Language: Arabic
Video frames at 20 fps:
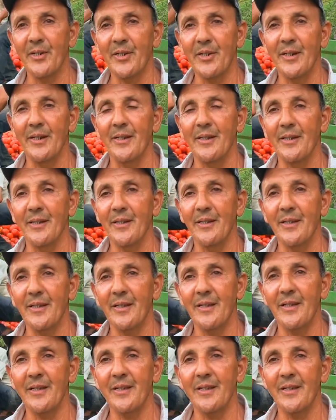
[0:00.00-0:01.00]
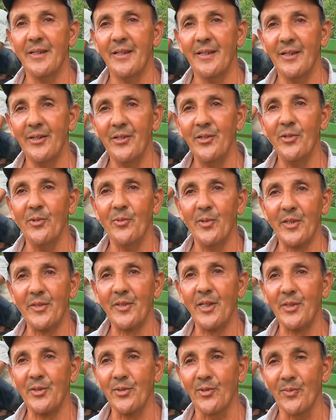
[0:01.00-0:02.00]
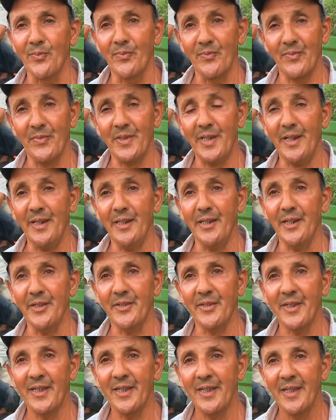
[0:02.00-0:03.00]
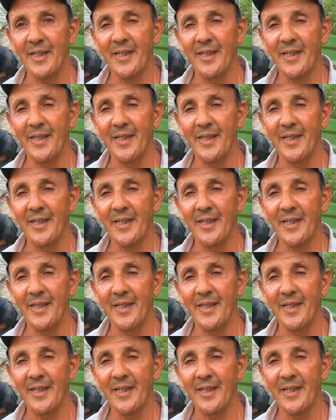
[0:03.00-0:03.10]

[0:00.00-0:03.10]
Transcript: ماشي الجيوب قطعتهم تاع الناس